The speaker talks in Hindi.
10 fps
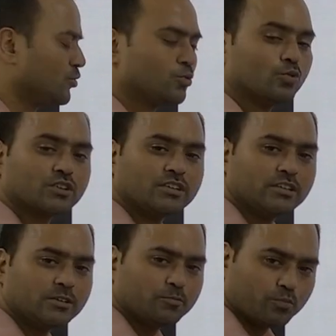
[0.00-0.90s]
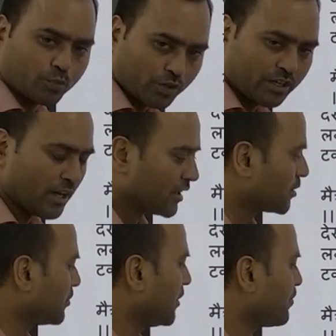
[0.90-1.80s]
दुखी पुण्य
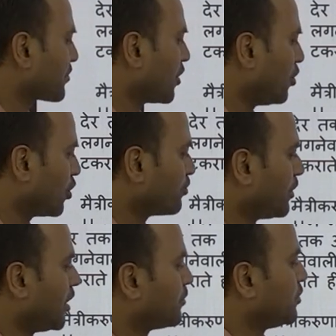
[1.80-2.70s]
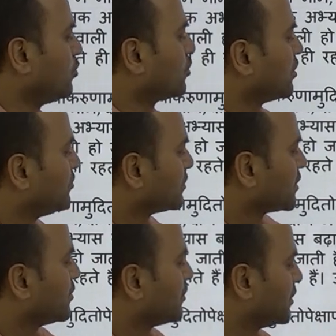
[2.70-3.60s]
आत्मा और पापियों के
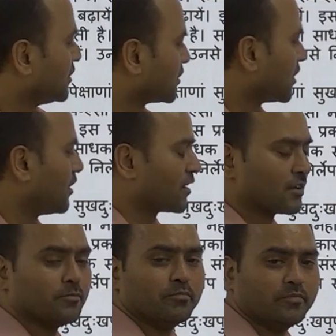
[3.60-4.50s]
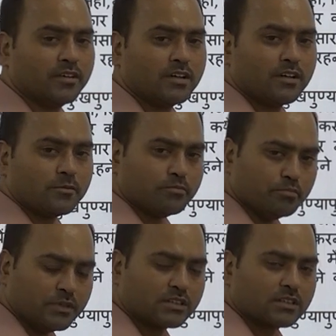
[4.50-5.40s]
विषय में यथाकम
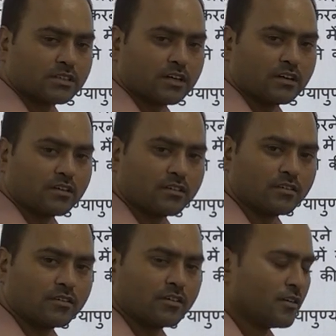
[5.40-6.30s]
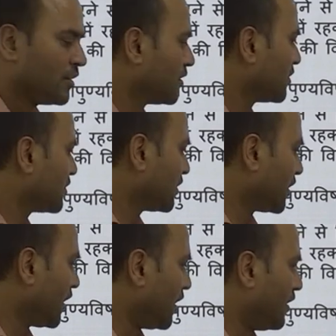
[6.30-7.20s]
मित्रता
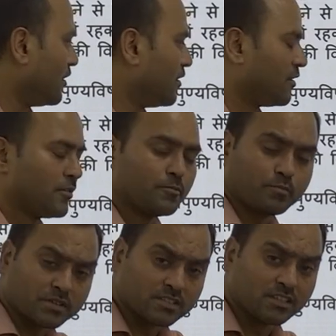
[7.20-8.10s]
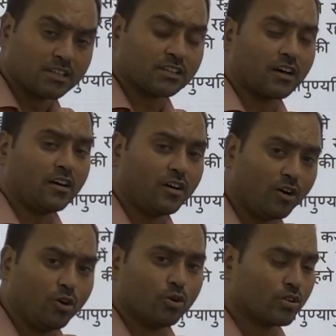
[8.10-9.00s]
दया प्रसन्नता
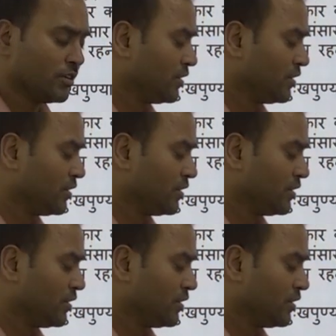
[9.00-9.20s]
और